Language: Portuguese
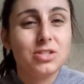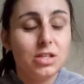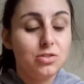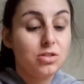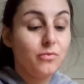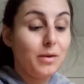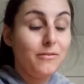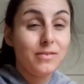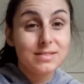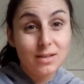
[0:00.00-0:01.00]
gente, eu tive uma
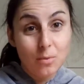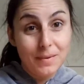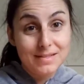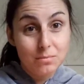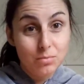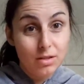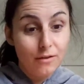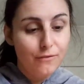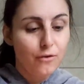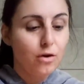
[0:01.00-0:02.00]
infância que eu passei muita
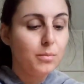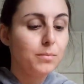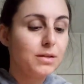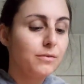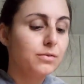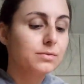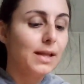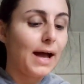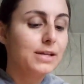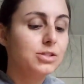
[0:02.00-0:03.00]
fome, muita
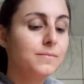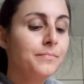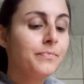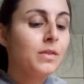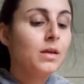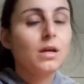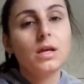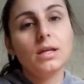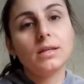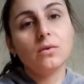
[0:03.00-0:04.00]
vontade.
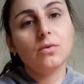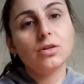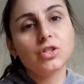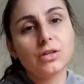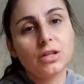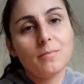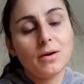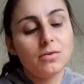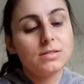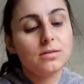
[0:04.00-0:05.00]
Então, hoje que eu tenho
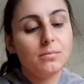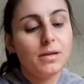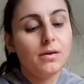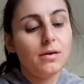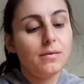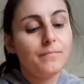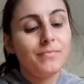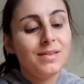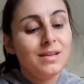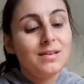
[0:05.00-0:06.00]
uma condição melhor,
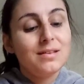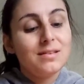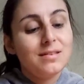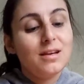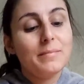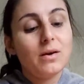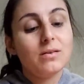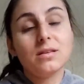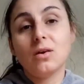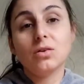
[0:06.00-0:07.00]
é uma
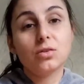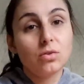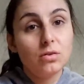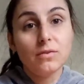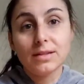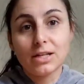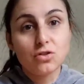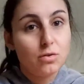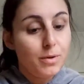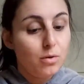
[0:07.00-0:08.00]
coisa que quando eu tô com vontade
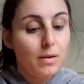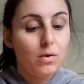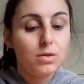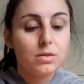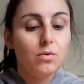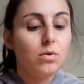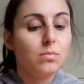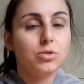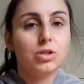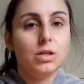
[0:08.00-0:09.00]
de comer alguma coisa, eu
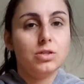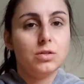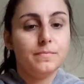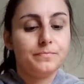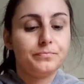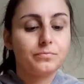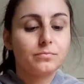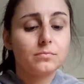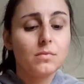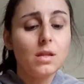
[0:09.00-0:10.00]
como, gente.
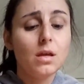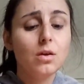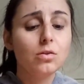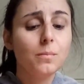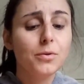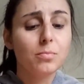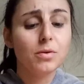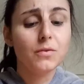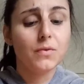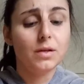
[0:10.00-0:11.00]
E eu dou pros
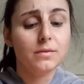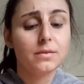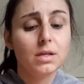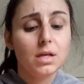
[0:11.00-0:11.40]
meus filhos.